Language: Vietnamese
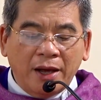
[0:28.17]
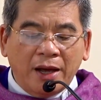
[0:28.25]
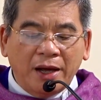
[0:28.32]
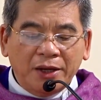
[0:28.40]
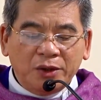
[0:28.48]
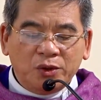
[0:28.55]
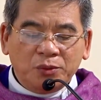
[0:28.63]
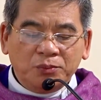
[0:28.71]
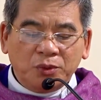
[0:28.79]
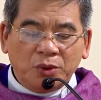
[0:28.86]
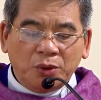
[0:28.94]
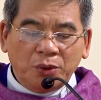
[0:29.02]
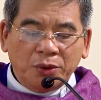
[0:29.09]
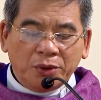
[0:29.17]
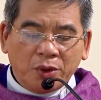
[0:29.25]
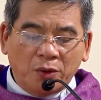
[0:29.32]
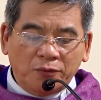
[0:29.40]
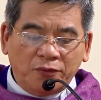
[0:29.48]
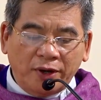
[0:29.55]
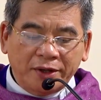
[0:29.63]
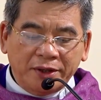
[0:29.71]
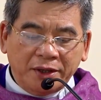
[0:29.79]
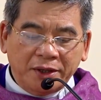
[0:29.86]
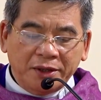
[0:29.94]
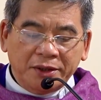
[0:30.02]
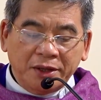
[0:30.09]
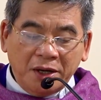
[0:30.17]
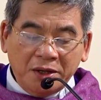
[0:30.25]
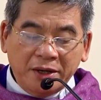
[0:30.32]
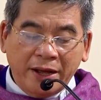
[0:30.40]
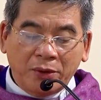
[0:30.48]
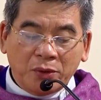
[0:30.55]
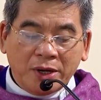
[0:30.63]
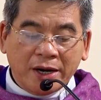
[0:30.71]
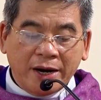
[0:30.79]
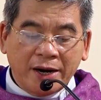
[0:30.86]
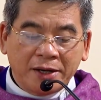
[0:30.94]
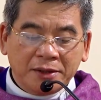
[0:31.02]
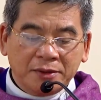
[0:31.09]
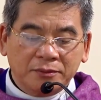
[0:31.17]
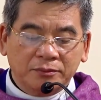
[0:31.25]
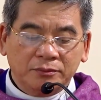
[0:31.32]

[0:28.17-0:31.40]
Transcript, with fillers: hay chúng tôi còn phải đợi đấng nào khác?